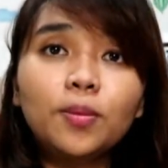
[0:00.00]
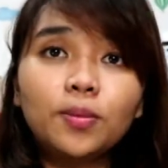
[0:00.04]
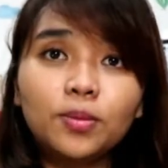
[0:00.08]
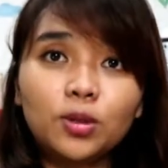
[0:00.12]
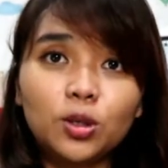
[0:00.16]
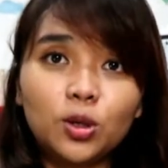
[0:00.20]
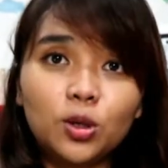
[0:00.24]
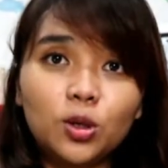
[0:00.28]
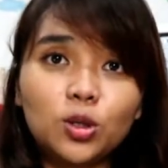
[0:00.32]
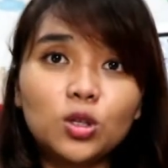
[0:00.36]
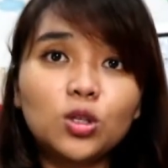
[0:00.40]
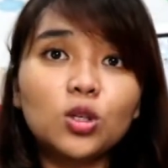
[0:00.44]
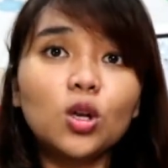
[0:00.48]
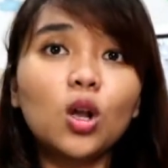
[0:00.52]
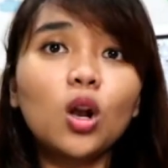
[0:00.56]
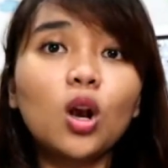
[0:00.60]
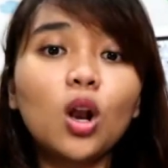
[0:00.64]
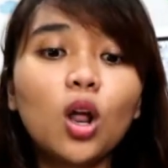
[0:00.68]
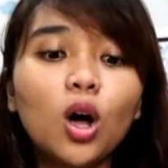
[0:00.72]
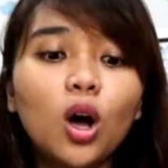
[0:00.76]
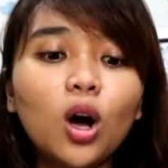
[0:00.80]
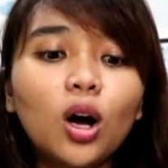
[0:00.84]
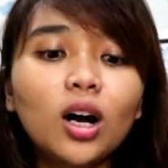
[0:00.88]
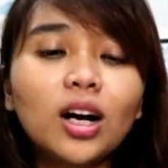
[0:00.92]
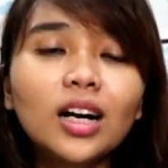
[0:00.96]
terus
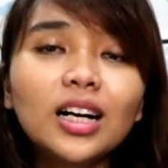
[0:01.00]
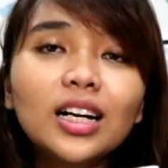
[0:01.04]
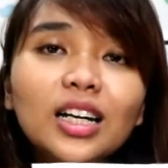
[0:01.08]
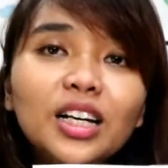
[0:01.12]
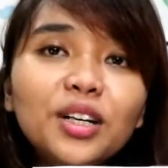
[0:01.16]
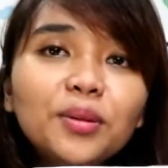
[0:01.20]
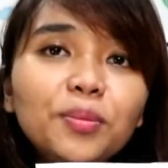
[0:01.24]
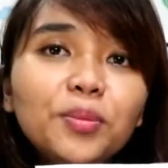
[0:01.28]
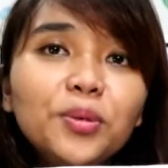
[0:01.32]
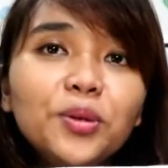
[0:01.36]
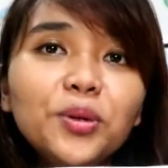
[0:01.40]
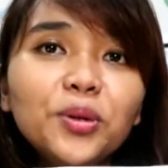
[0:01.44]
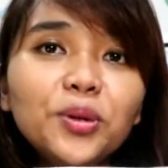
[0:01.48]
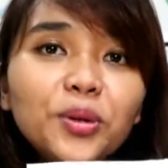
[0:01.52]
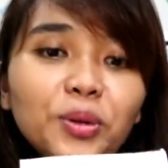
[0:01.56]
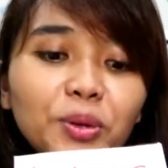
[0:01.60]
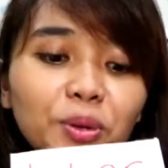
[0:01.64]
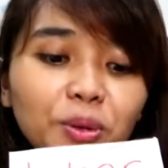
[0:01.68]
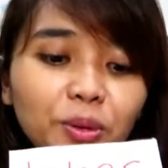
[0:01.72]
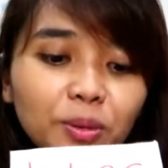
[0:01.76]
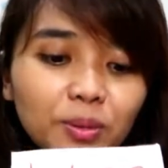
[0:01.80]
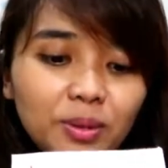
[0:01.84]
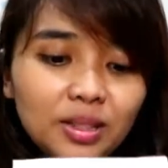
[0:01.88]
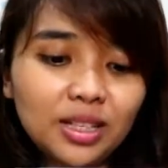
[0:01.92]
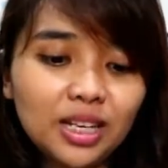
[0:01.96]
loker
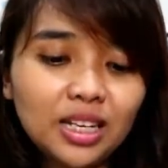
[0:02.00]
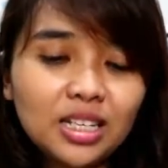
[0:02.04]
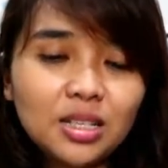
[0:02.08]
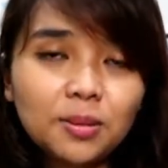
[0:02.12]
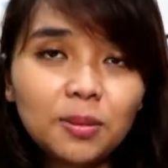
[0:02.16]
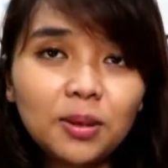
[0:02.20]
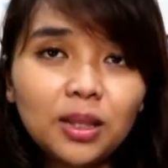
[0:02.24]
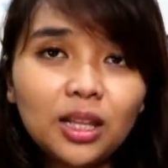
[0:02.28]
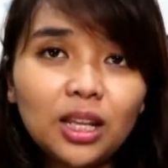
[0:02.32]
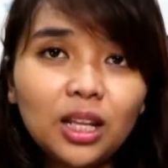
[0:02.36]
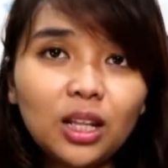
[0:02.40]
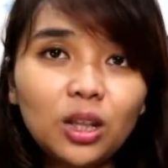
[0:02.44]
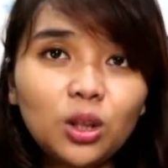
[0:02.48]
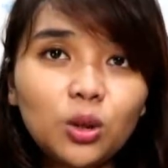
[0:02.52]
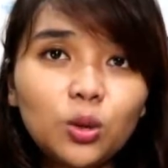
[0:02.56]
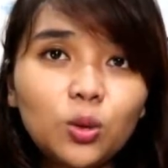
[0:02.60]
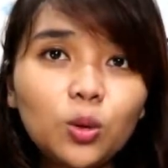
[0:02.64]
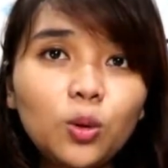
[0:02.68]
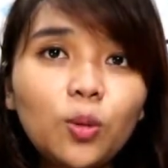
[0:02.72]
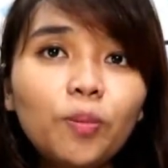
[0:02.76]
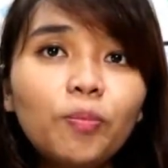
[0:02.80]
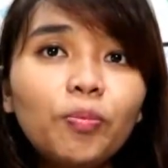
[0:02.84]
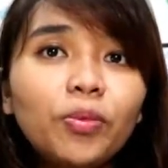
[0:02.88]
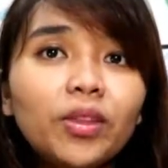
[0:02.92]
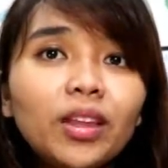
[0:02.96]
buku saya seperti itu
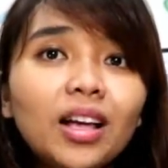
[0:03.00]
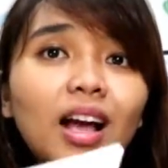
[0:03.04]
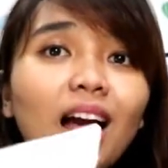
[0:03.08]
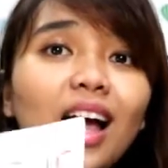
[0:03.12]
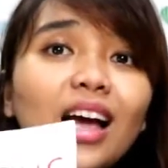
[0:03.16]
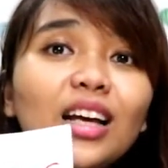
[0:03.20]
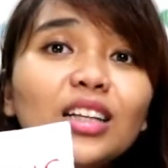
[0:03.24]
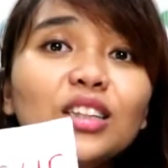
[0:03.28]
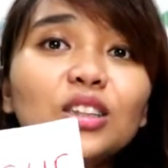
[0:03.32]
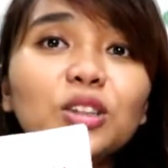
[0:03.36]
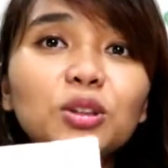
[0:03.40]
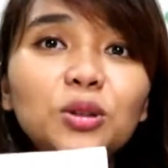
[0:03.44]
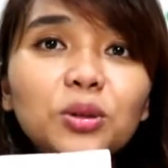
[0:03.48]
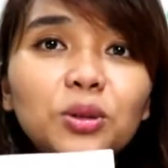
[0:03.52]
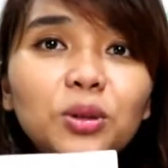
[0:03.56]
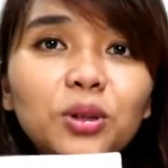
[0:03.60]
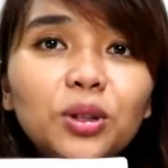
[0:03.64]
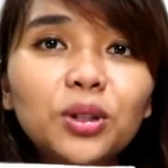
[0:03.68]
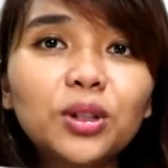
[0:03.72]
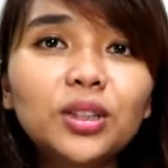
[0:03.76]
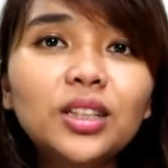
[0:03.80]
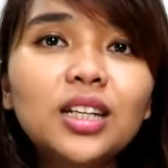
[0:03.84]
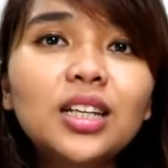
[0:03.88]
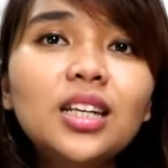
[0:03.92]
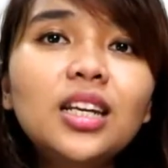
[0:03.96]
kasur
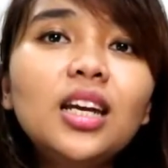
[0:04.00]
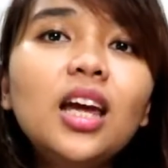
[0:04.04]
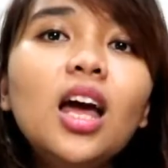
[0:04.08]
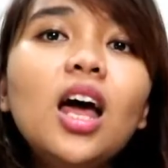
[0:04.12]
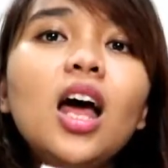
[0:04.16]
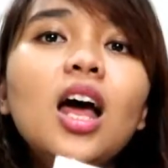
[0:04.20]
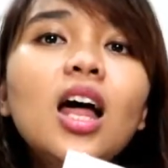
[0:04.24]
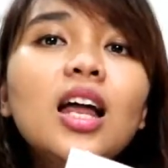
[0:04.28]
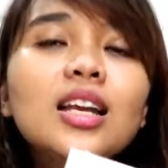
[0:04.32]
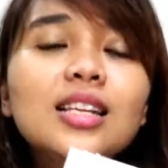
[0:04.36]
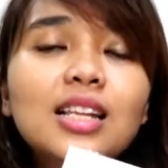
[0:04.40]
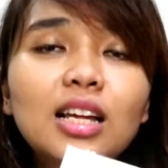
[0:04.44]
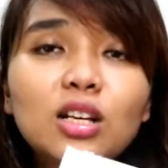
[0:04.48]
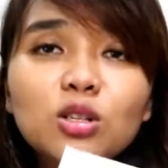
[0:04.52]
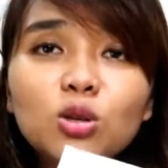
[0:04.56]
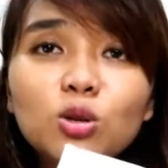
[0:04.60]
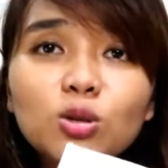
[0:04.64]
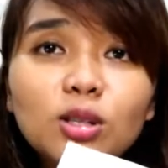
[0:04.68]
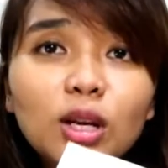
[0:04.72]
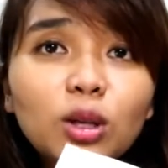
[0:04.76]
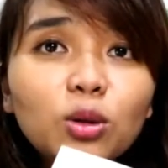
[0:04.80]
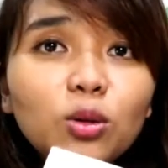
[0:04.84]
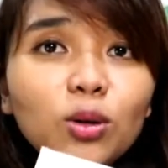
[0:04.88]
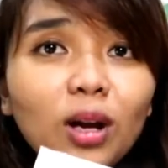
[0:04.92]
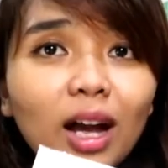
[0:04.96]
jadi langsung
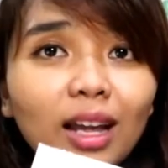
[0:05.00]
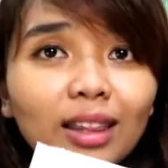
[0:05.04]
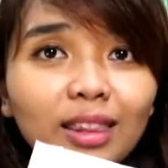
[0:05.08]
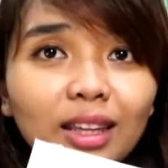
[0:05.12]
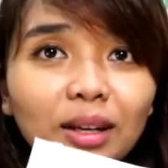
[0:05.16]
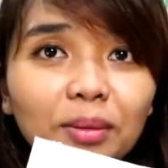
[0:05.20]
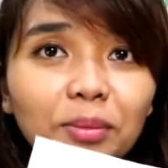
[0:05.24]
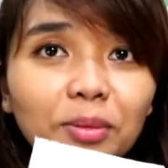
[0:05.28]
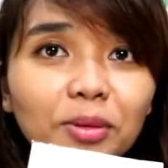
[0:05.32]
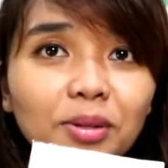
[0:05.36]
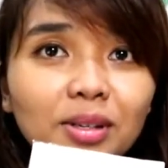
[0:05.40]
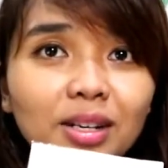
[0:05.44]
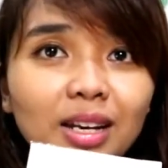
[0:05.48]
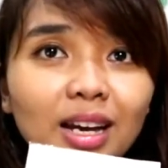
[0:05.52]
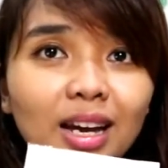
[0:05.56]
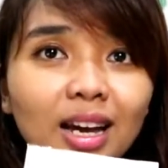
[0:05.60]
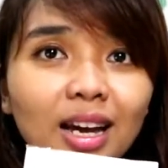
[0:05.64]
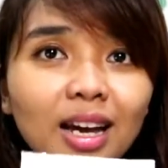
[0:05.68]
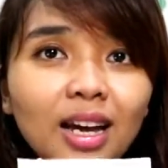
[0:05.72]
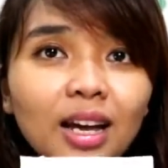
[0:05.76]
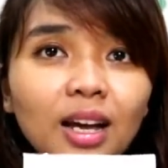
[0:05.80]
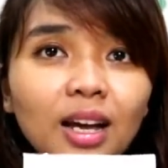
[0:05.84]
satu kata bunda